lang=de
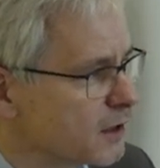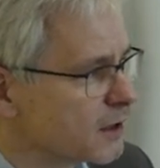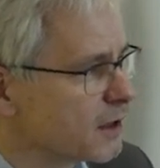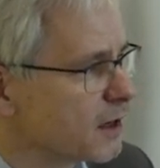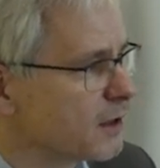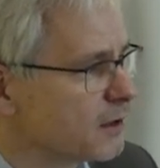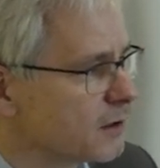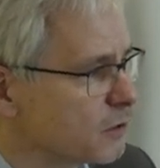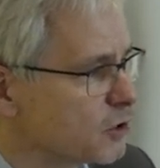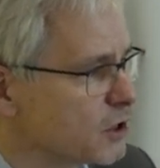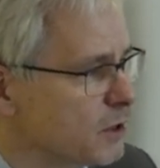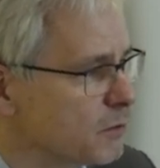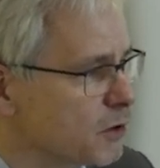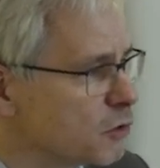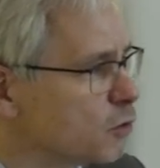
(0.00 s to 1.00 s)
ein, durch
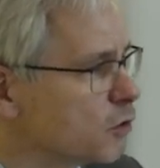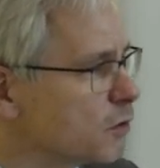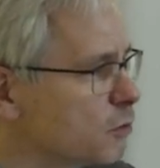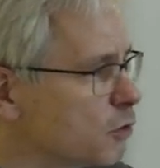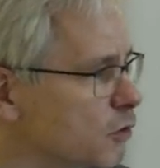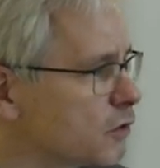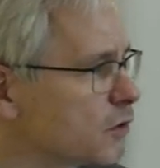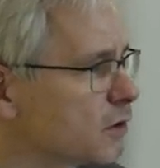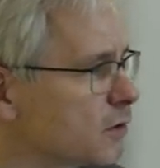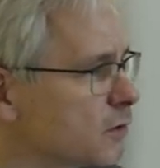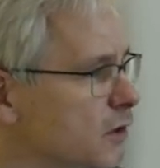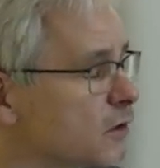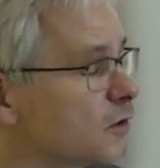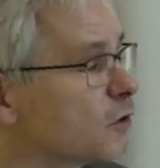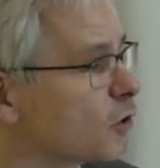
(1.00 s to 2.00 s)
die man durch muss.
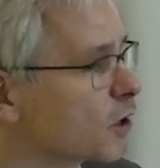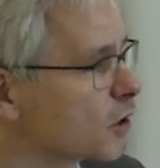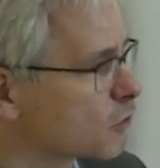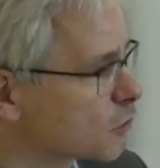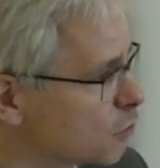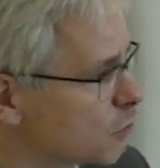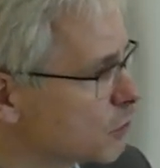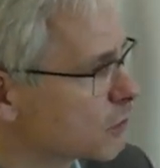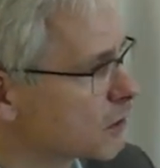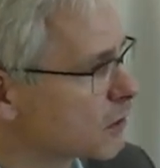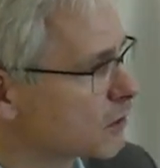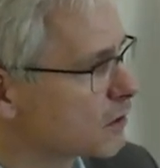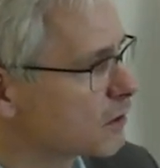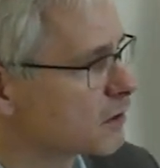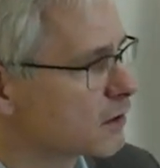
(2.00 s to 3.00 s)
Und das ist auch ganz gut.
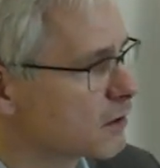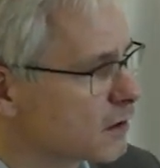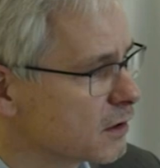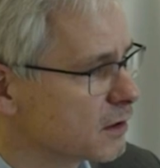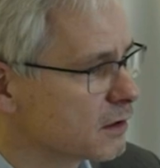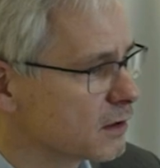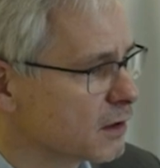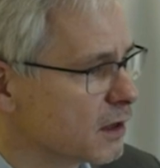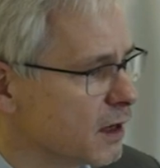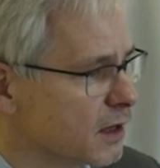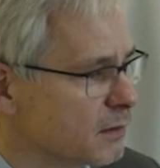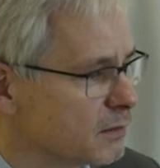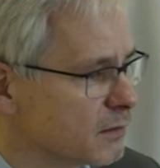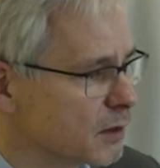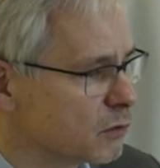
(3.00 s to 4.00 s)
Das ist äh,
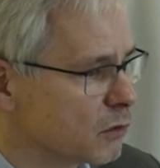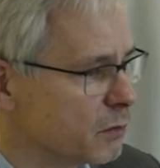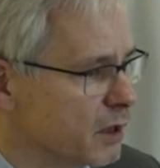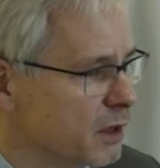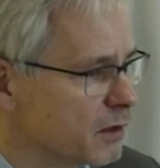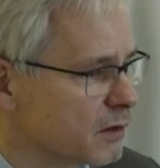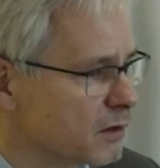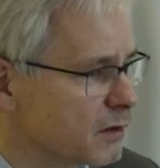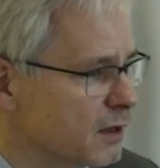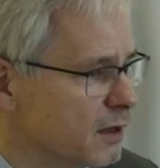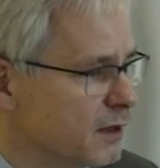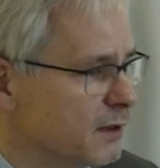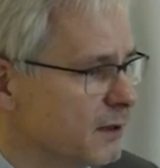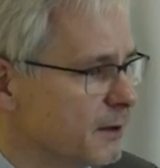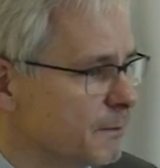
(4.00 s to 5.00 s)
ein, ein Moment
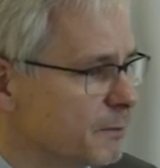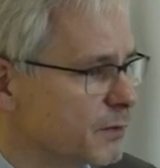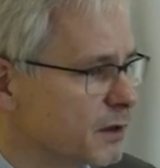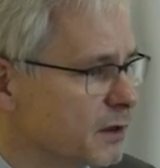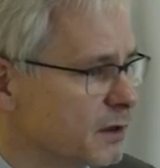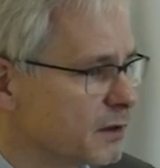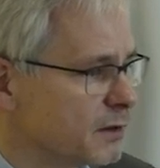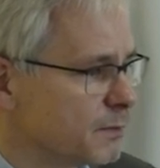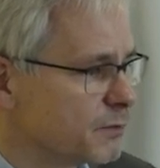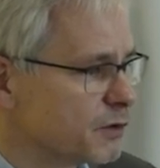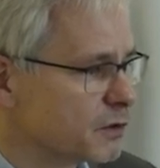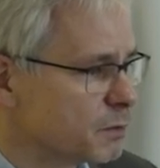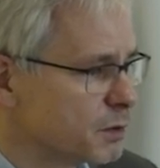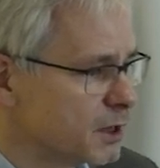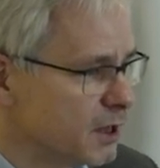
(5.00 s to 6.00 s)
ähm,
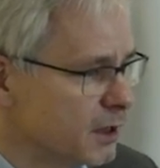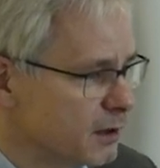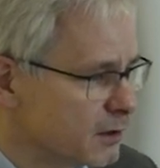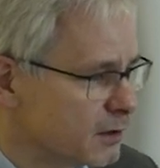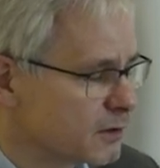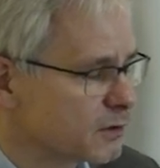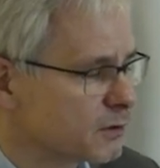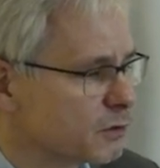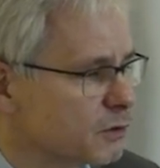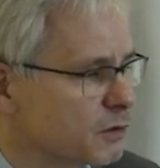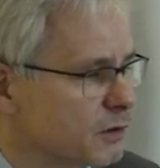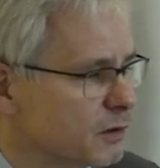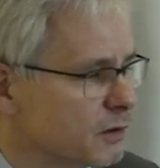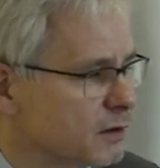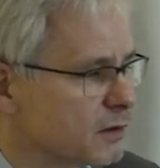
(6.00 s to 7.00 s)
des Beginns
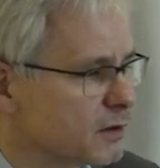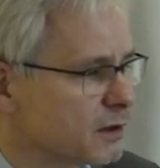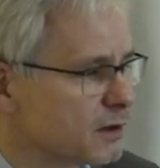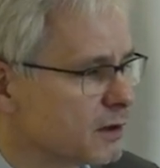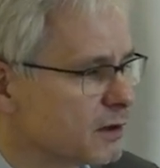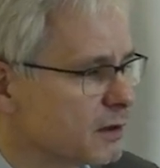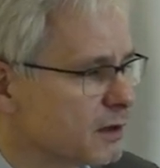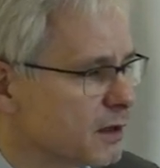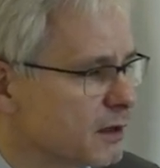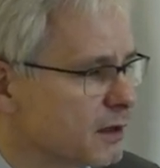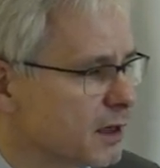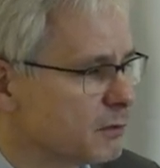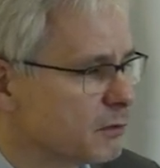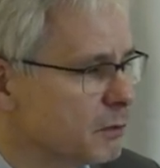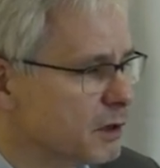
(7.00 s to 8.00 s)
und äh,
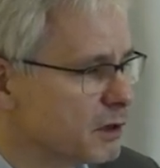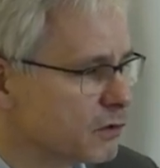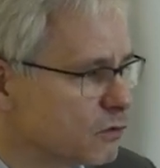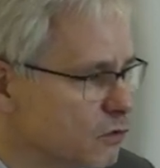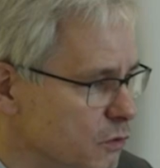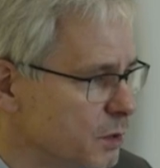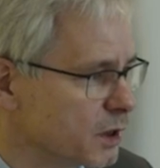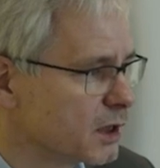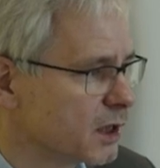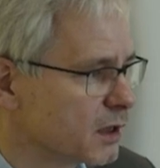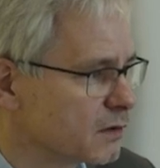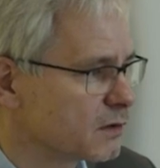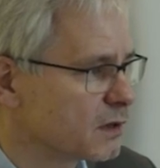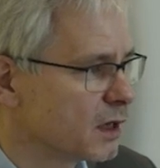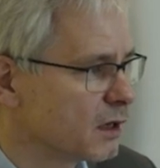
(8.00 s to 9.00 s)
ein Moment des
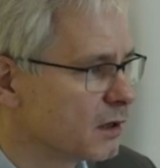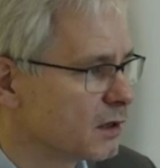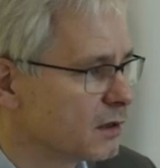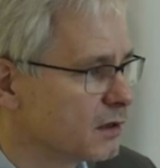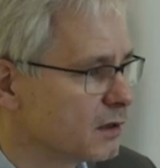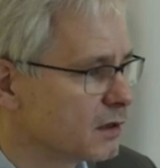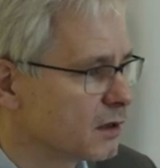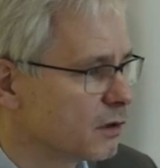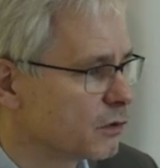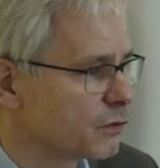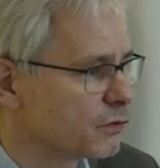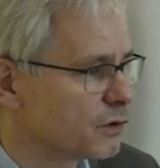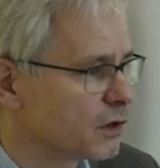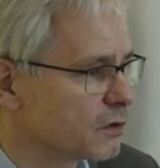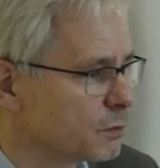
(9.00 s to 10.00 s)
Übergangs, der äh, auch
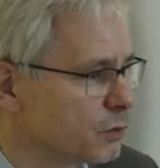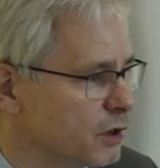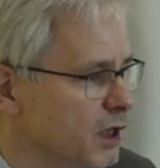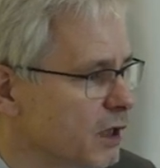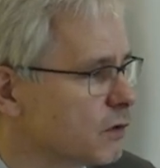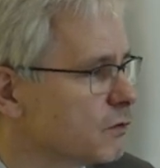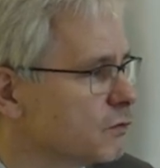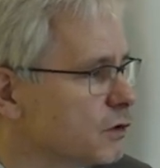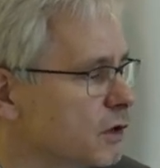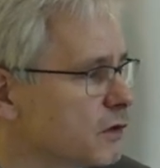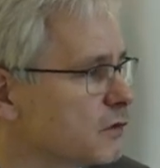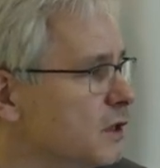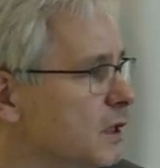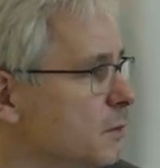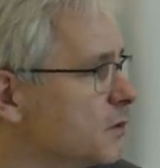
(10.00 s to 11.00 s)
für das Projekt und für
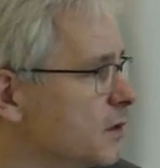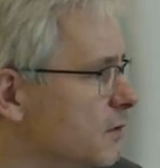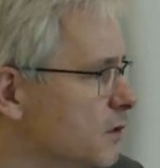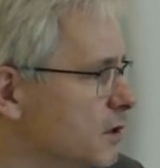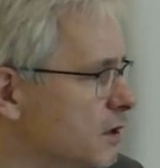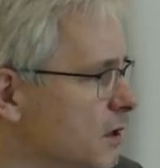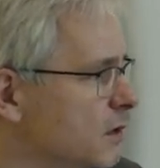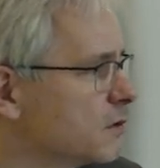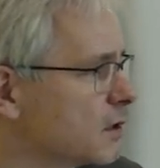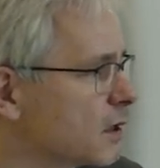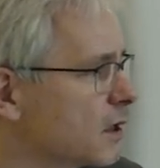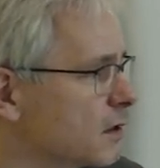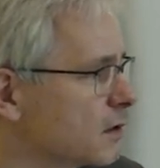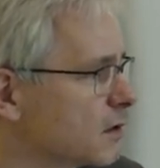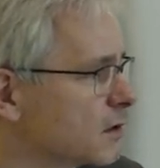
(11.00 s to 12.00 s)
das Team sehr wichtig ist,
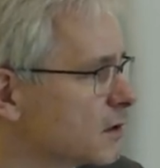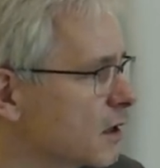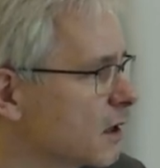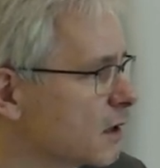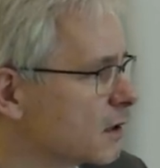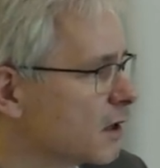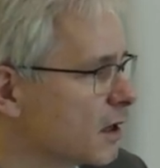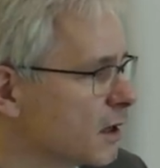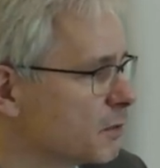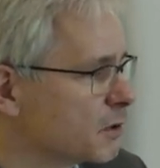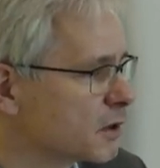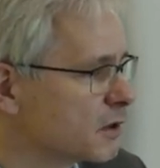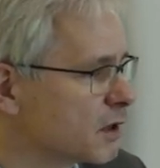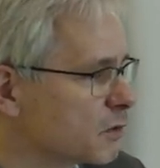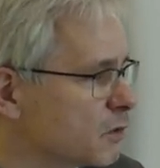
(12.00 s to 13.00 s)
daran, das daran
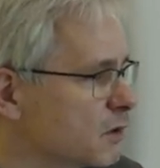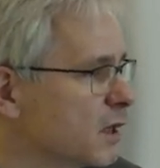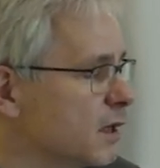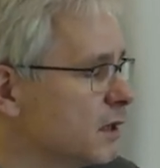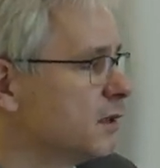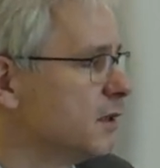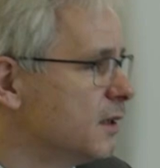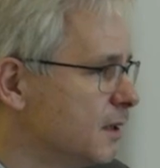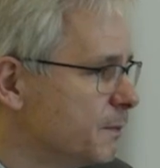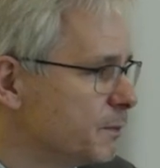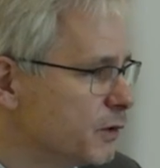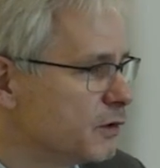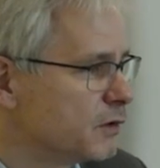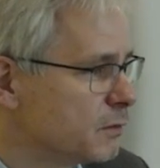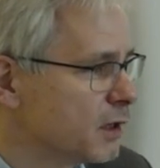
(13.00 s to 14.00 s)
gearbeitet hat. Und dann
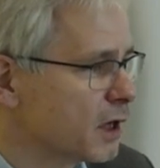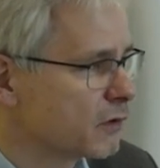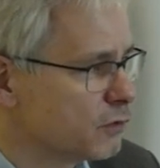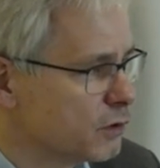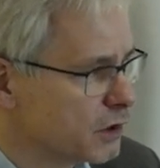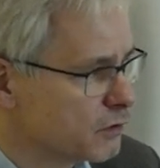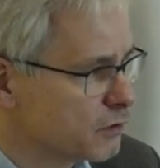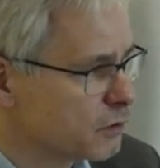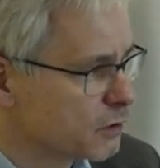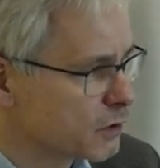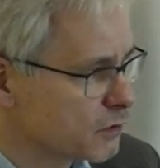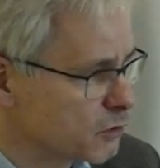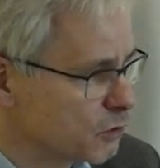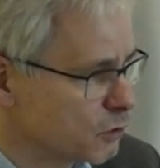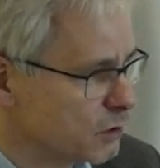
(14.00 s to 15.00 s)
diese merkwürdige
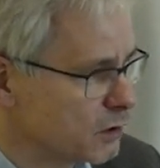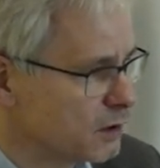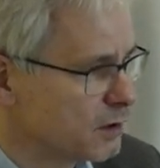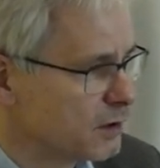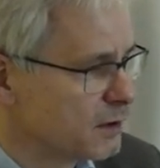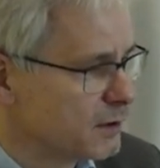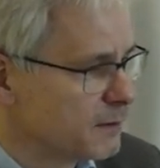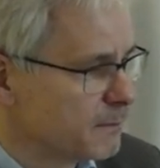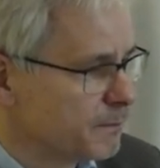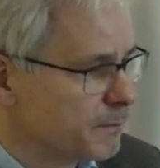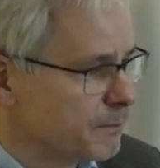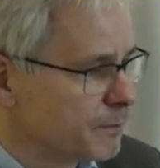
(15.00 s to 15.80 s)
Situation. Mhm.